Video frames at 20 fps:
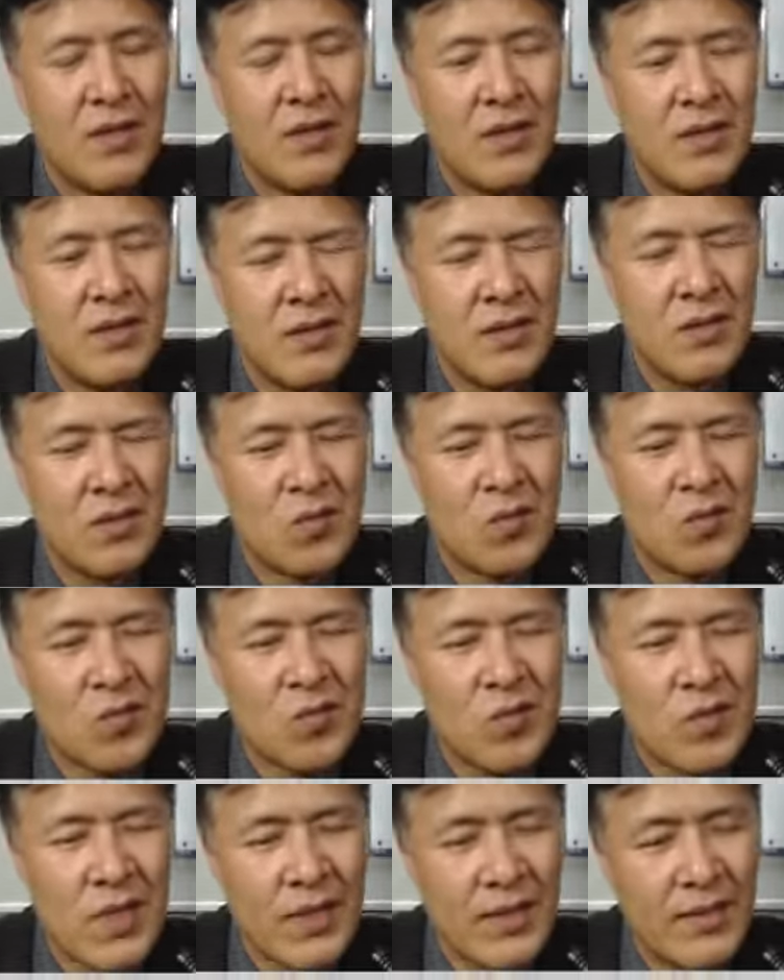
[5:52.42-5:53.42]

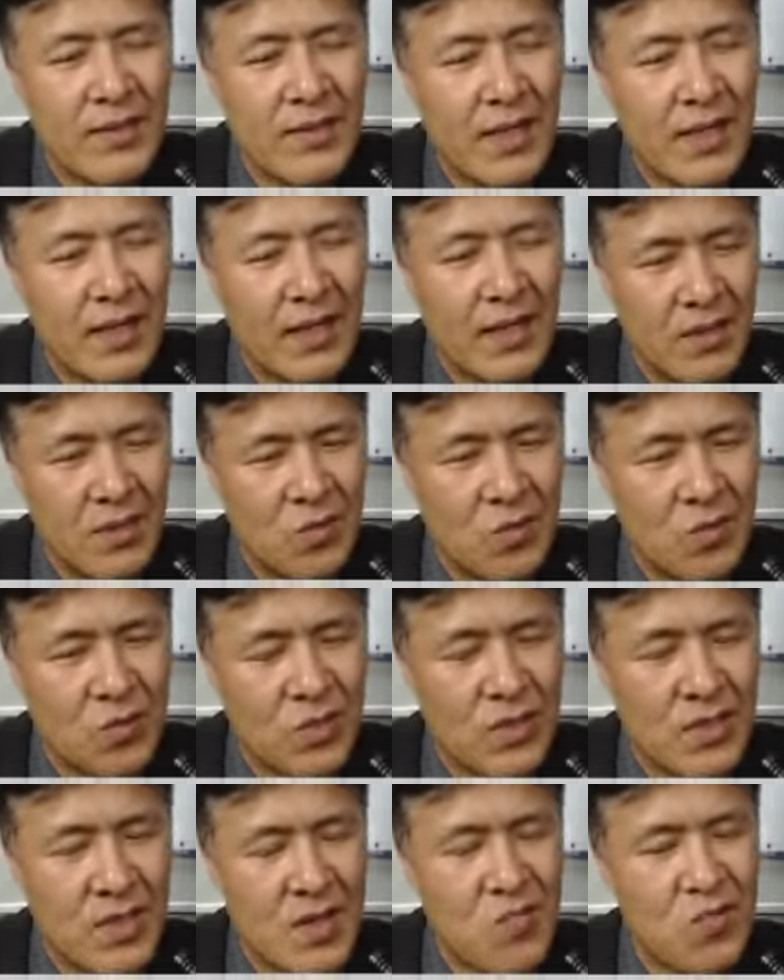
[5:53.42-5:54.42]
연구소가 있느냐, 연구
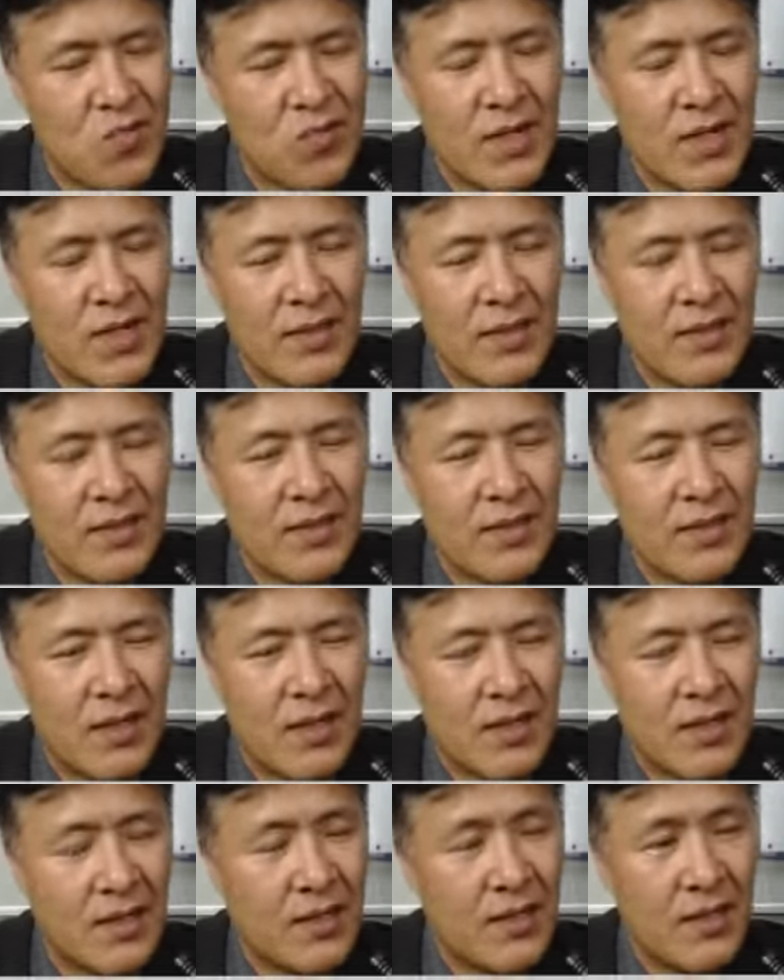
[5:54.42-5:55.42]
전담 부서가 있느냐
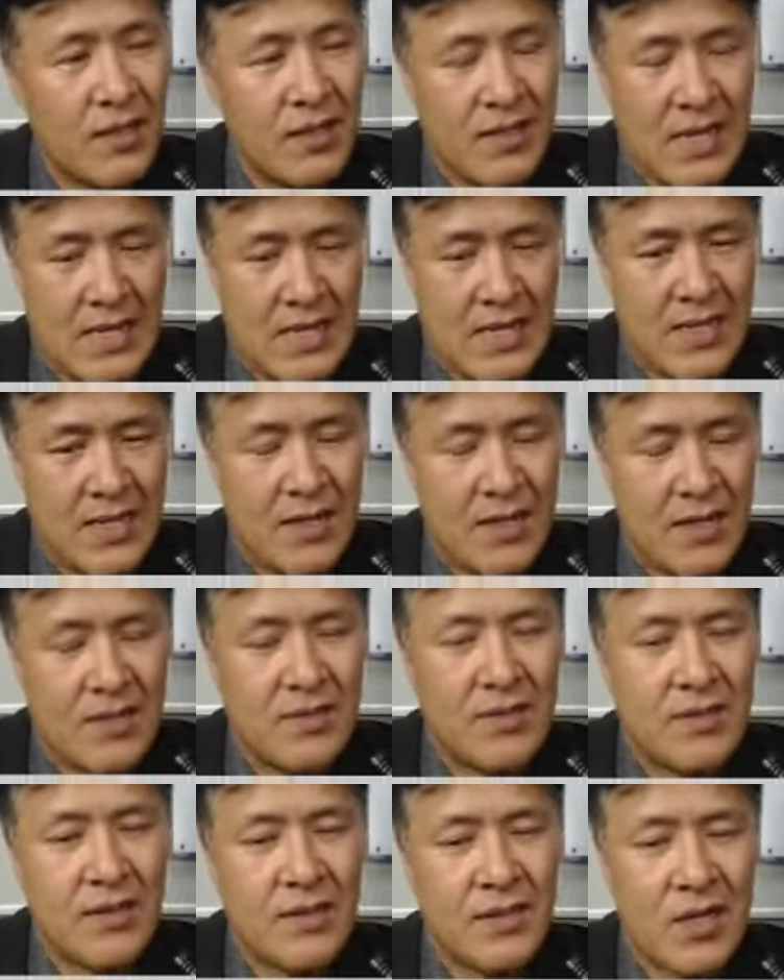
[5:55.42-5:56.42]
이게 상당히
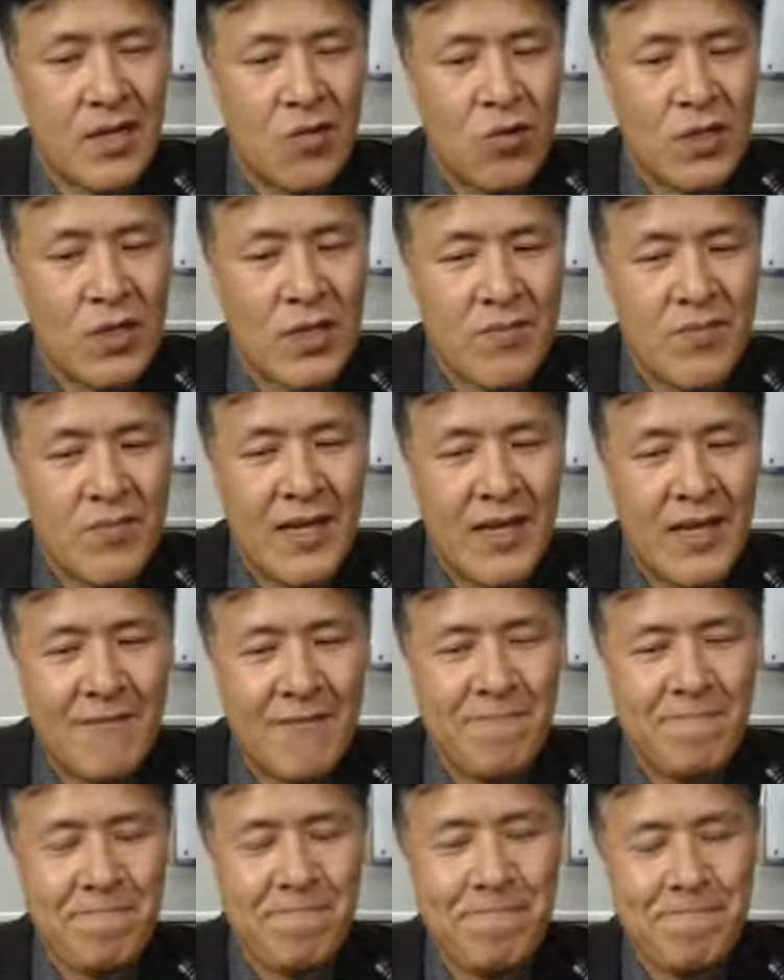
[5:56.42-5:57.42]
크게 좌우가 됩니다.
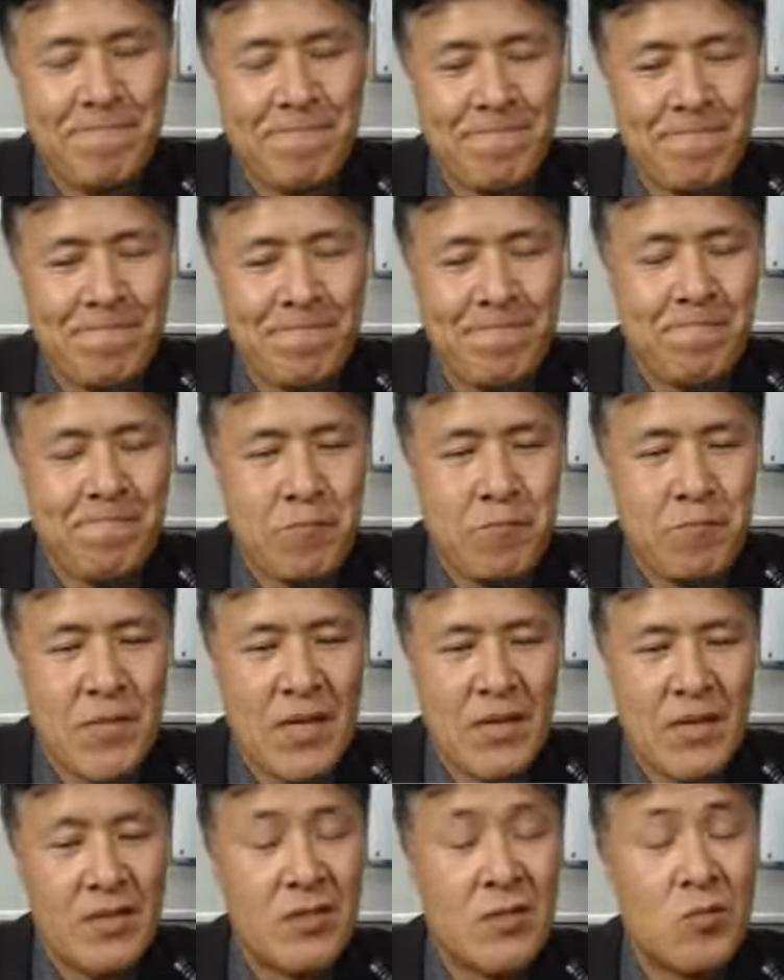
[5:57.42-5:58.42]

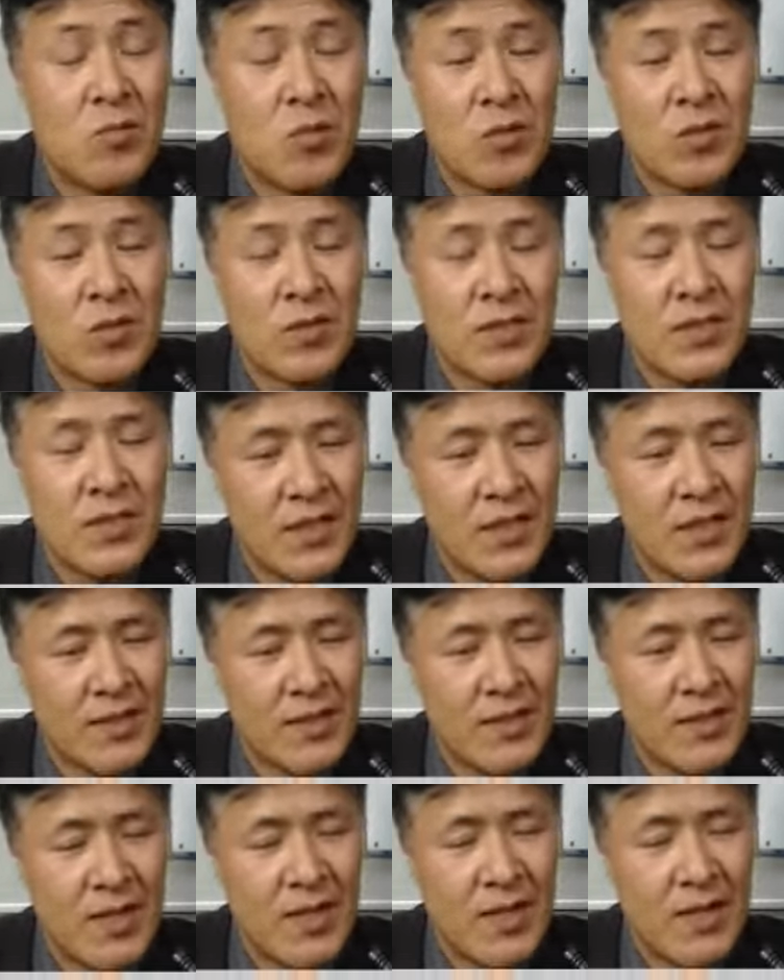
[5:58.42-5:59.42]
이걸 보고서 이
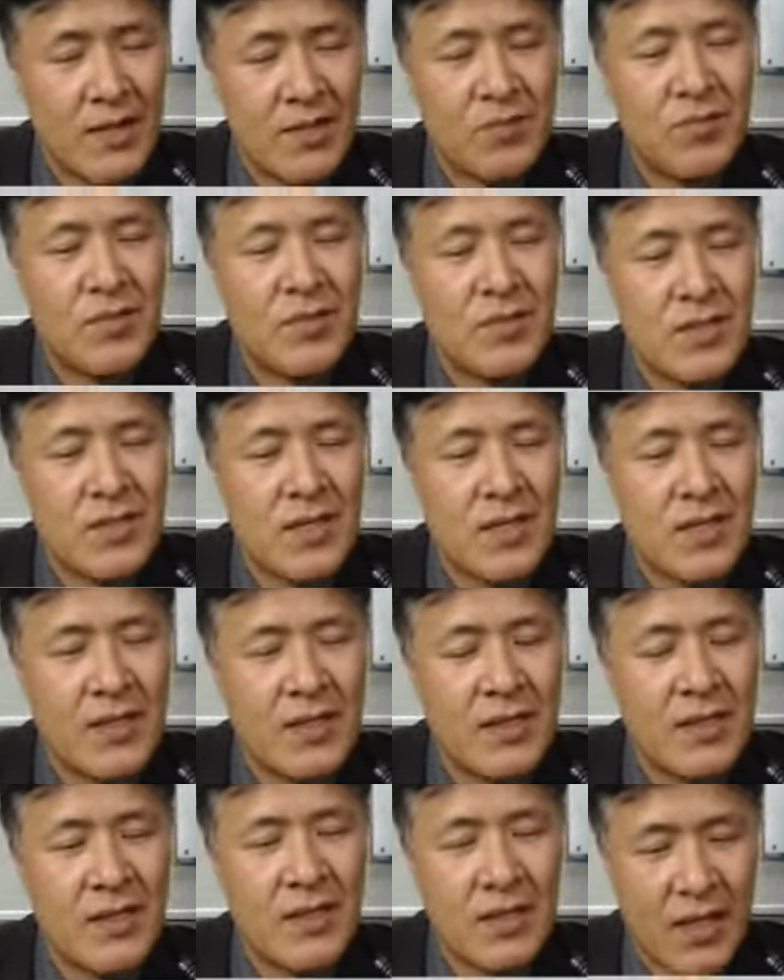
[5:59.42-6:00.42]
회사가 기술
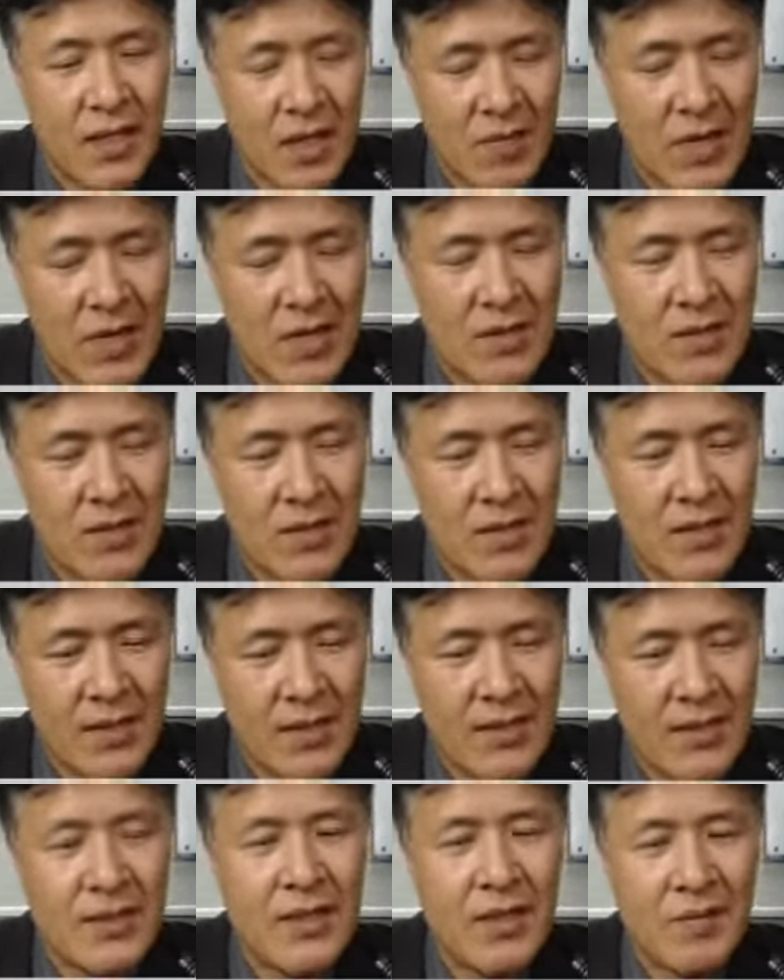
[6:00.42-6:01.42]
역량이 개발 역량이
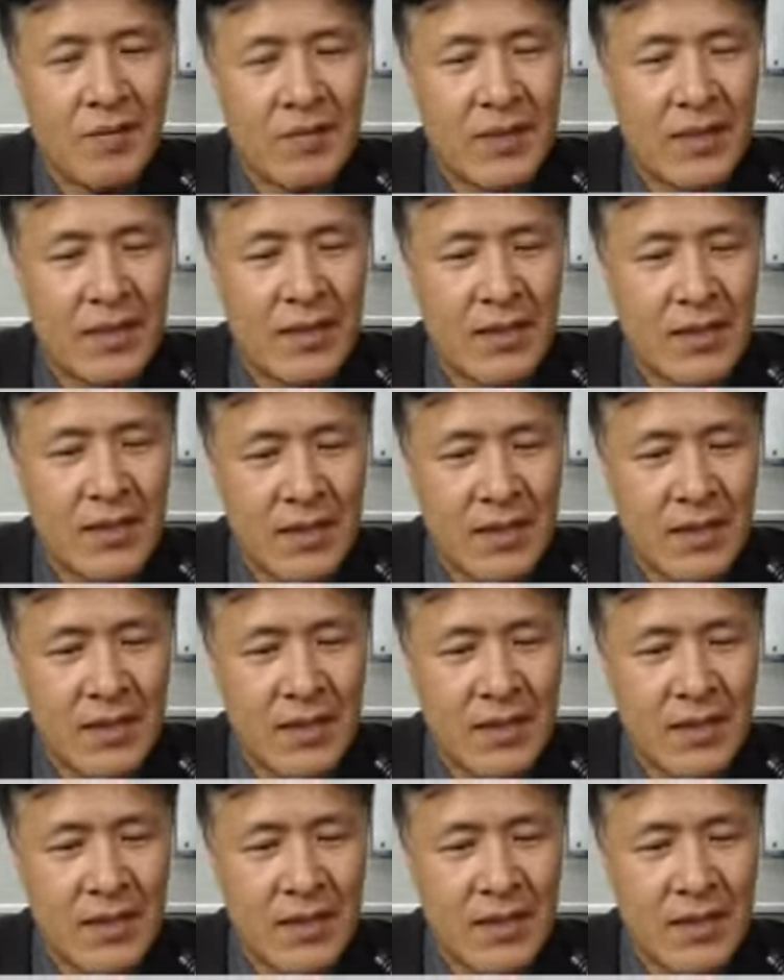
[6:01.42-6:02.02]
있다 없다를 갖다